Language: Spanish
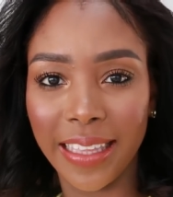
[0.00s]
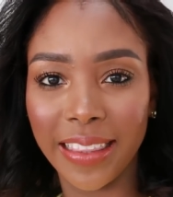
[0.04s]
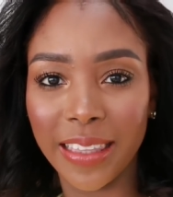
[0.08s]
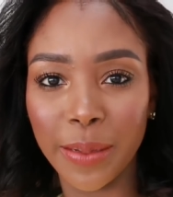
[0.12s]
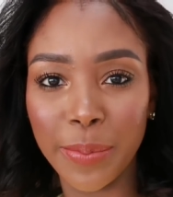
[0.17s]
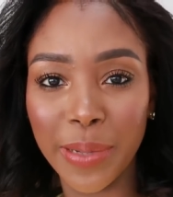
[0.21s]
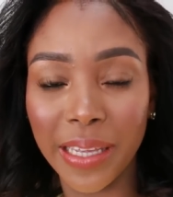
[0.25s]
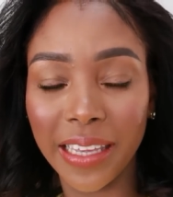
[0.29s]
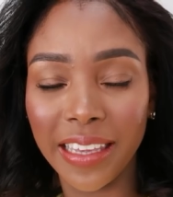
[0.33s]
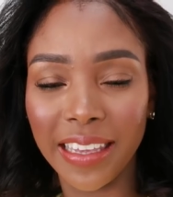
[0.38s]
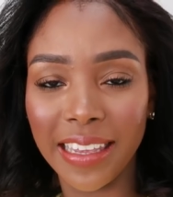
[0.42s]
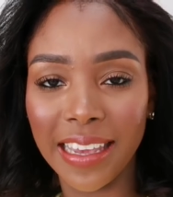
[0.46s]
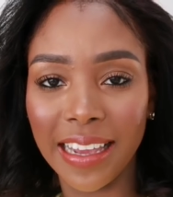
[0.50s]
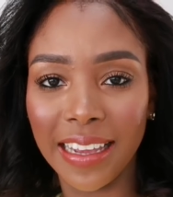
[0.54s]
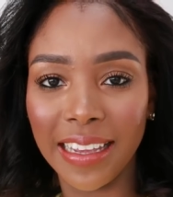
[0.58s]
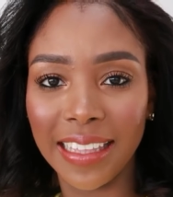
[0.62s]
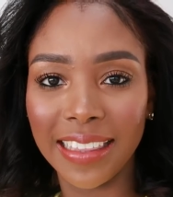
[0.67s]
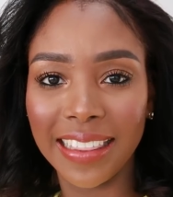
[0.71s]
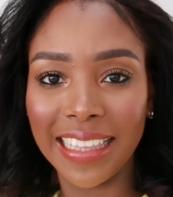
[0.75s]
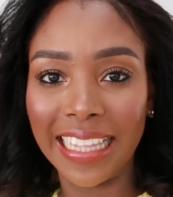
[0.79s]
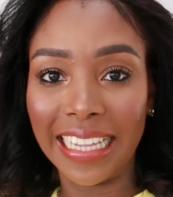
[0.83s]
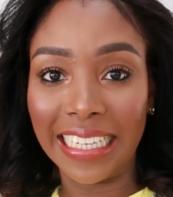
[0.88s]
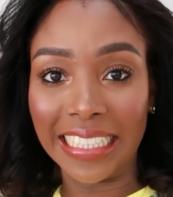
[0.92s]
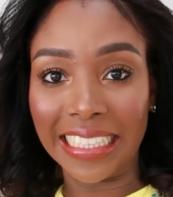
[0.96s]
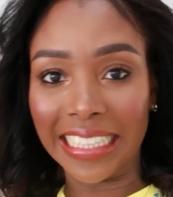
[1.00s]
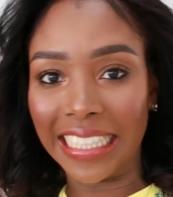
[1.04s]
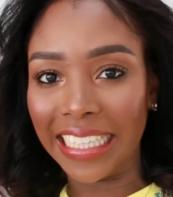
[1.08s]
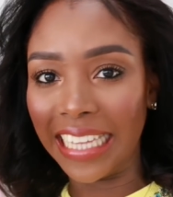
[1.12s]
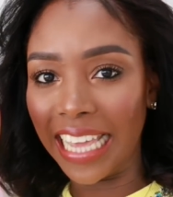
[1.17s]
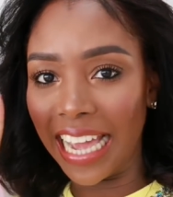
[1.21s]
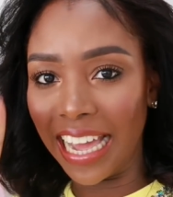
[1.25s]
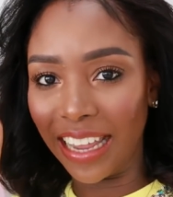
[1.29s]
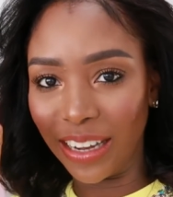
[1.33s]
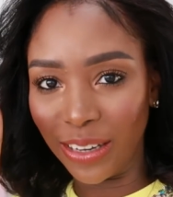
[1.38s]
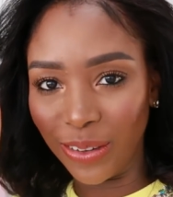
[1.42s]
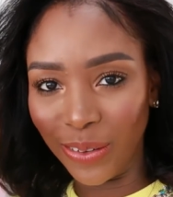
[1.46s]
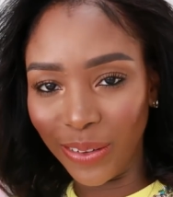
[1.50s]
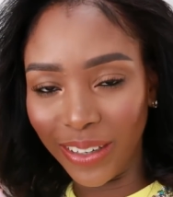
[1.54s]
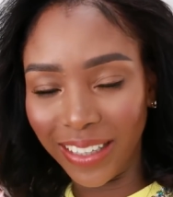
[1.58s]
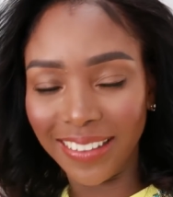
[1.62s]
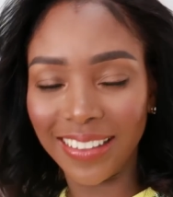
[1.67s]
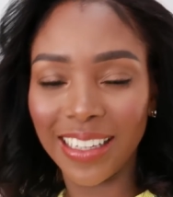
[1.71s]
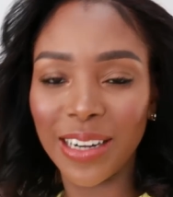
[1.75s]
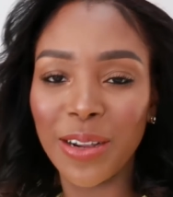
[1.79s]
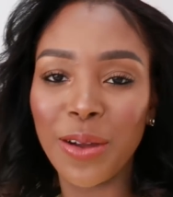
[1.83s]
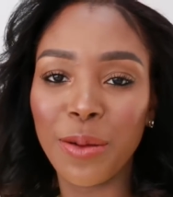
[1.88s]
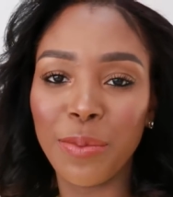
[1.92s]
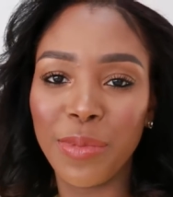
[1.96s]
este maquillaje del diario,
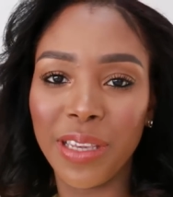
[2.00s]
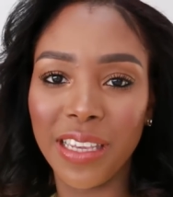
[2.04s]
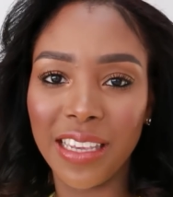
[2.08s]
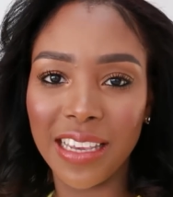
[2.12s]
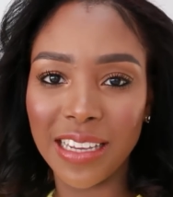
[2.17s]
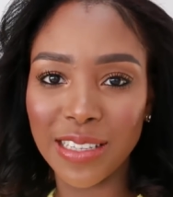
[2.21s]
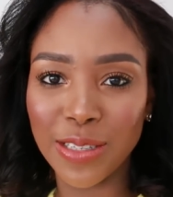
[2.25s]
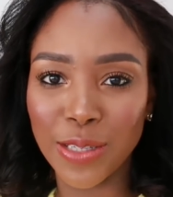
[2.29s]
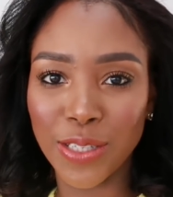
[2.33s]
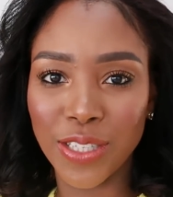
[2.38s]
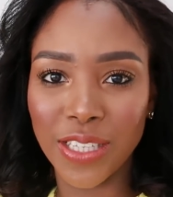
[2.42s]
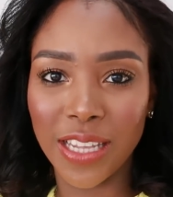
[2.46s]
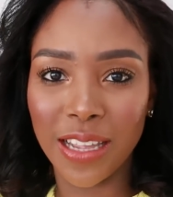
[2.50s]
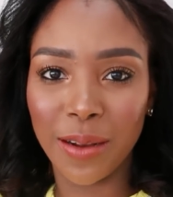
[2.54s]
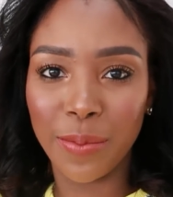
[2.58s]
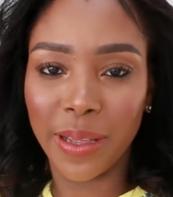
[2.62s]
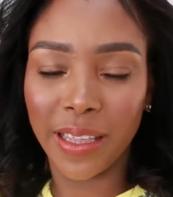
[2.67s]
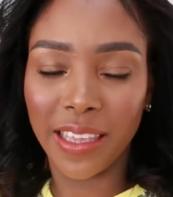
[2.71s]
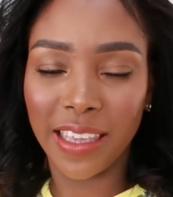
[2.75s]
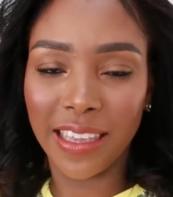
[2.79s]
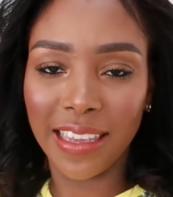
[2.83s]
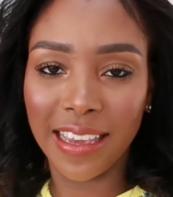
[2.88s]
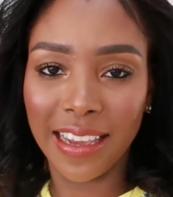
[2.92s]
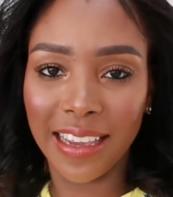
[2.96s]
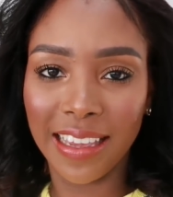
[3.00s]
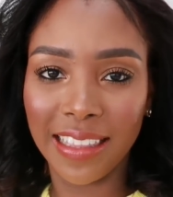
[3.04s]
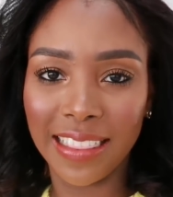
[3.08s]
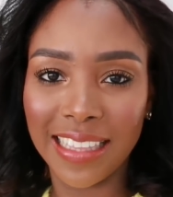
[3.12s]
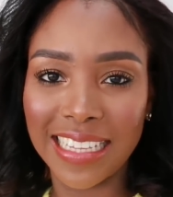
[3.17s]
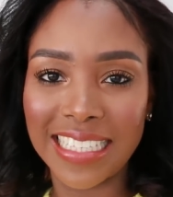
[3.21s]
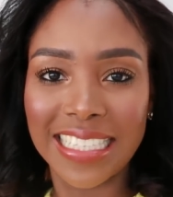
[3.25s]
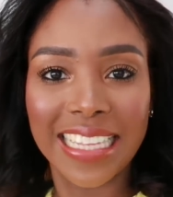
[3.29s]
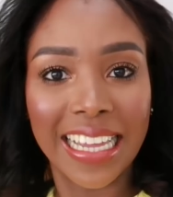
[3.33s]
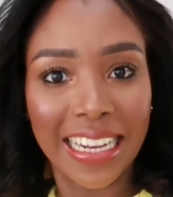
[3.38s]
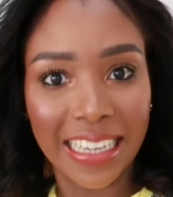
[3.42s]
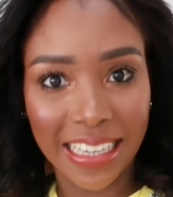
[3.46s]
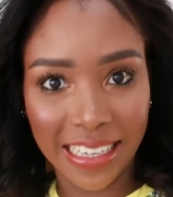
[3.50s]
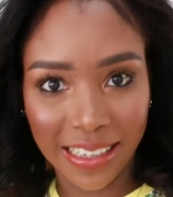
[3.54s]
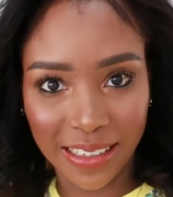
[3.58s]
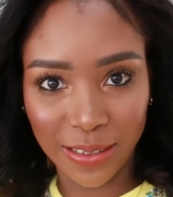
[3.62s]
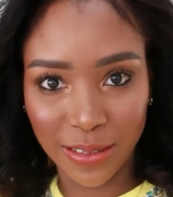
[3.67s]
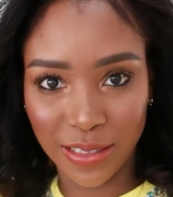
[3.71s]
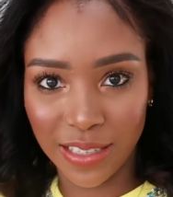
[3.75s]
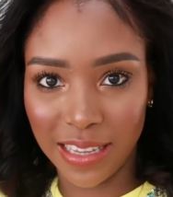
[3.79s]
entre comillas, o sea, el maquillaje de salir.